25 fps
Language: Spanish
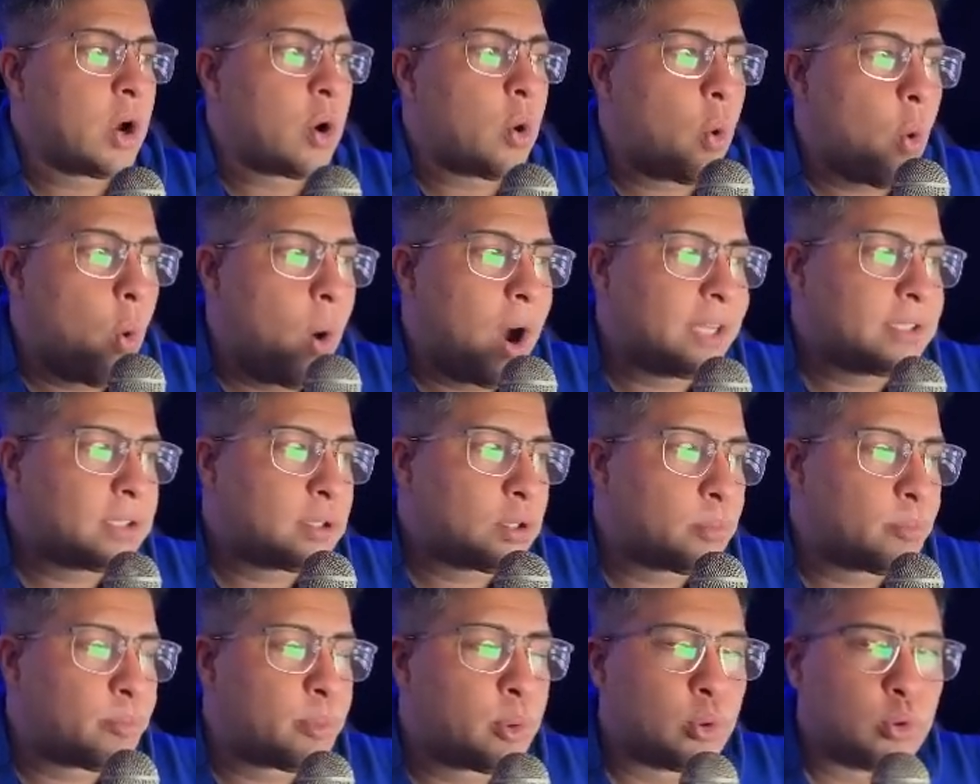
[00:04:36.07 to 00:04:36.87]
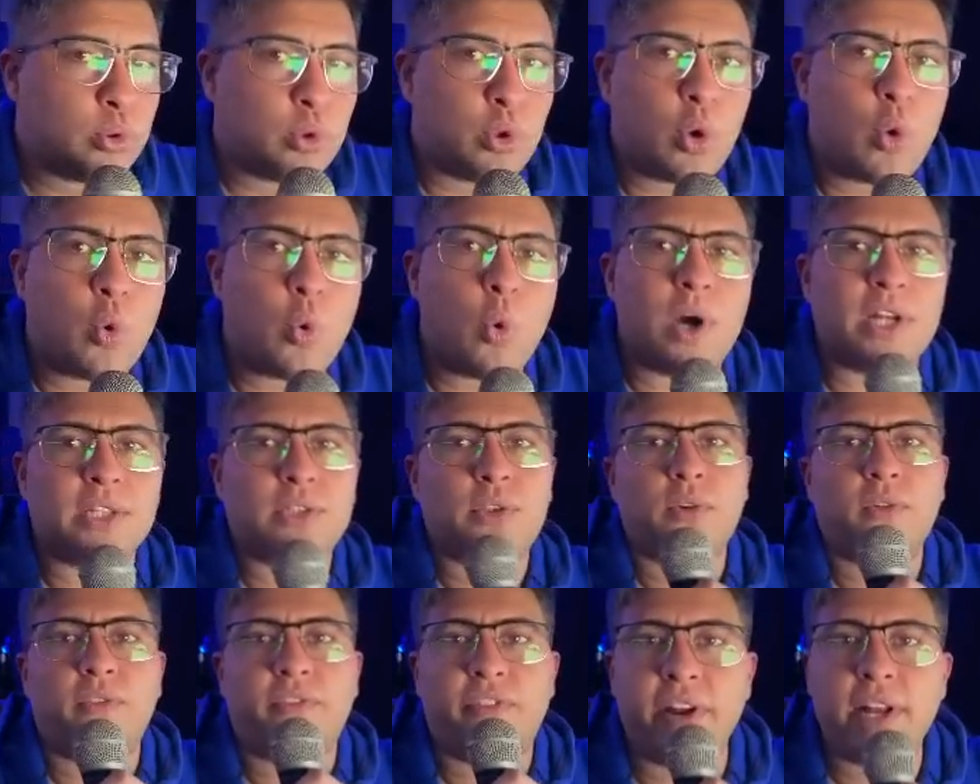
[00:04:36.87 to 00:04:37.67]

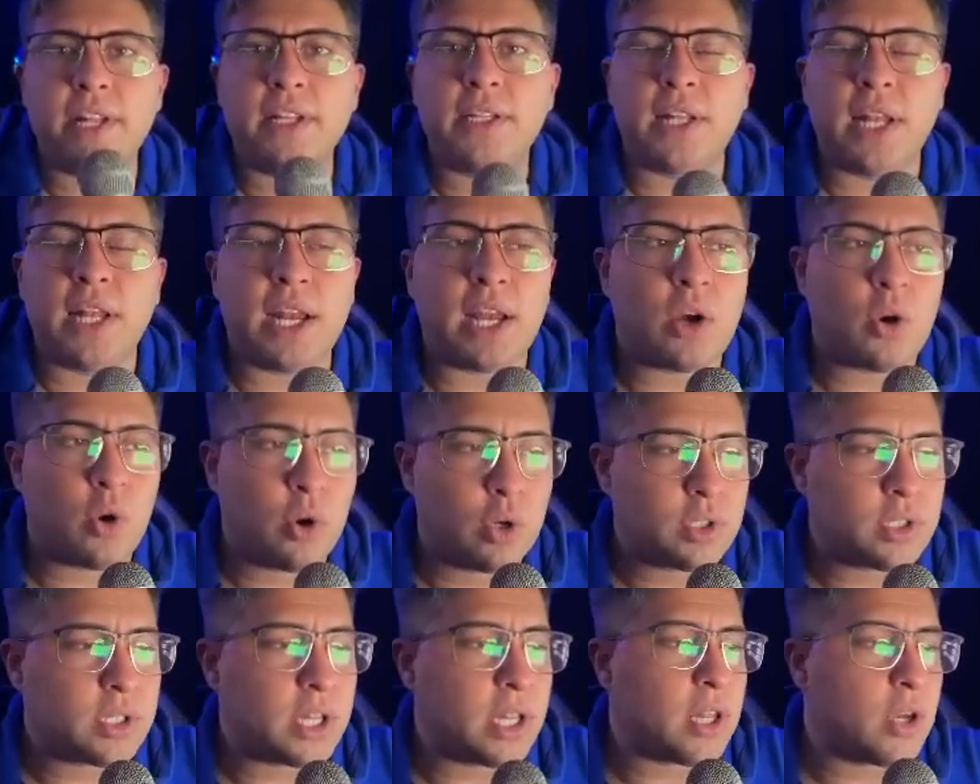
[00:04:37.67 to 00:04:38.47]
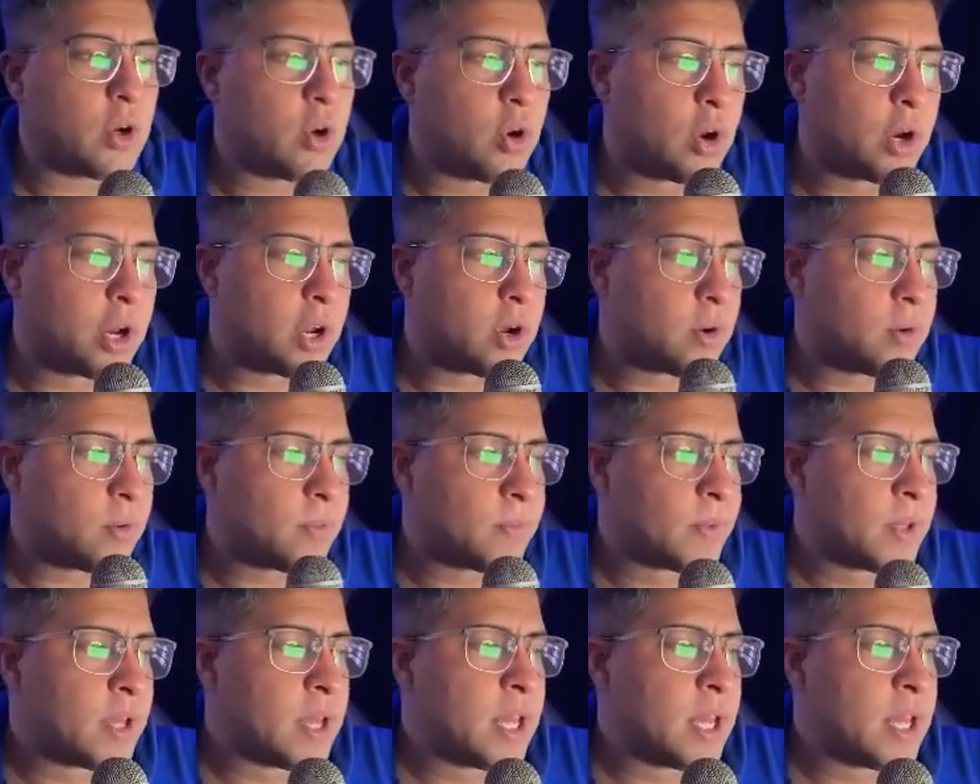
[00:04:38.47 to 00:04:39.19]
4.4 frente a la costa de Oregon.